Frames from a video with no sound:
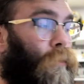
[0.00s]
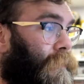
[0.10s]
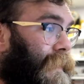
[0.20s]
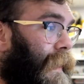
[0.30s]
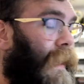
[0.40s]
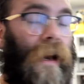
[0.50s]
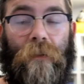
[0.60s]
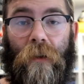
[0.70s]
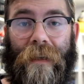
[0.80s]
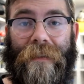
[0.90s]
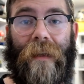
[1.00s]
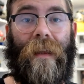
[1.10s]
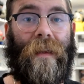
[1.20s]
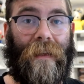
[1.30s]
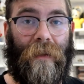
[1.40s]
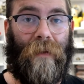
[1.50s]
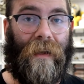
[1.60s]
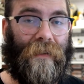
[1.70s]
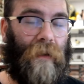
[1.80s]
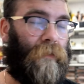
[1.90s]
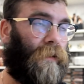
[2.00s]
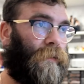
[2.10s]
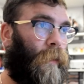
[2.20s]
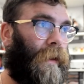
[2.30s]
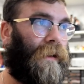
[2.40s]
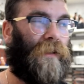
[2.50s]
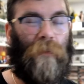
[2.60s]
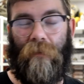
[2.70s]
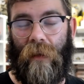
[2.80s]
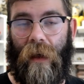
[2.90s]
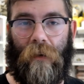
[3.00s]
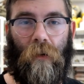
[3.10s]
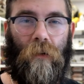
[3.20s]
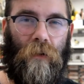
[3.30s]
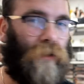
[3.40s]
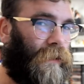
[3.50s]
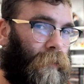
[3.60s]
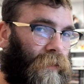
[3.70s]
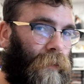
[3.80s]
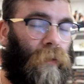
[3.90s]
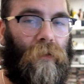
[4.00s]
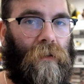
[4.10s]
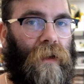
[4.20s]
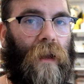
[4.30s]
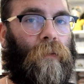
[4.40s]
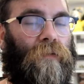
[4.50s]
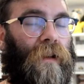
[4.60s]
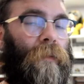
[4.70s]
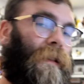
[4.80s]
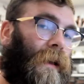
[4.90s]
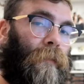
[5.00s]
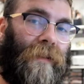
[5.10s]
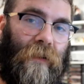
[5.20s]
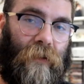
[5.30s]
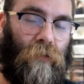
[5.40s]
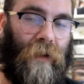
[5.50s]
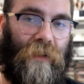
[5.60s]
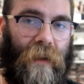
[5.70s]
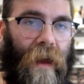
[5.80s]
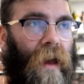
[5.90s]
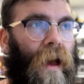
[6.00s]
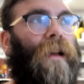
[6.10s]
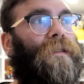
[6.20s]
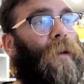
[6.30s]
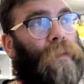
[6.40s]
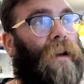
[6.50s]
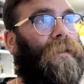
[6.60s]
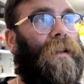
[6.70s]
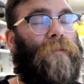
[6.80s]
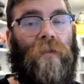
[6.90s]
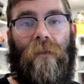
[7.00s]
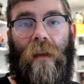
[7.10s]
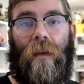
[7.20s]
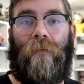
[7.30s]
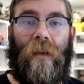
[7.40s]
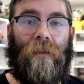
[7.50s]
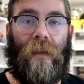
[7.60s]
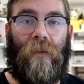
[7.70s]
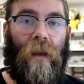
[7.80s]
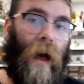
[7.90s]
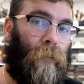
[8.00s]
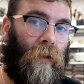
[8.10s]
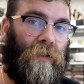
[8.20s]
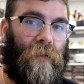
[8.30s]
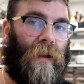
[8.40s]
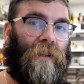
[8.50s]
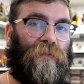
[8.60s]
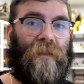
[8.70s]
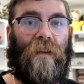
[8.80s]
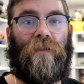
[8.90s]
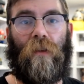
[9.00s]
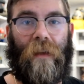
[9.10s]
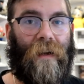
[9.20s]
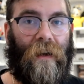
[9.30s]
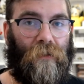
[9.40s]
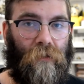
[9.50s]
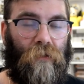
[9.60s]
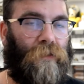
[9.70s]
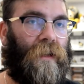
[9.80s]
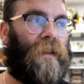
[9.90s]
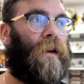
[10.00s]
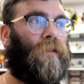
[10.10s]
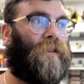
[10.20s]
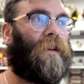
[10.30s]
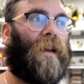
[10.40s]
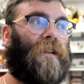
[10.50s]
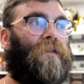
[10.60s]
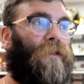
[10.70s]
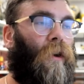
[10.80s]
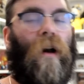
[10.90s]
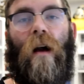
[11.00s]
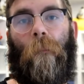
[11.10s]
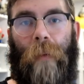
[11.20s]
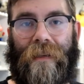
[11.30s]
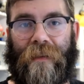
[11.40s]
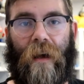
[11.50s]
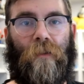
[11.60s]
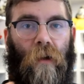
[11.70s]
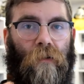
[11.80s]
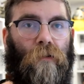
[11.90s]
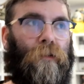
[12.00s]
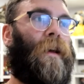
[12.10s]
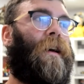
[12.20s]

półce. No niestety nie tym razem, rozumiem jakieś pewnie ekologiczne może powody, albo przynajmniej takie będzie wytłumaczenie. Co prawda na przykład w takim Nintendo Labo, gdzie mieliśmy też tonę kartonów i nie dało się grać w to bez kartonów,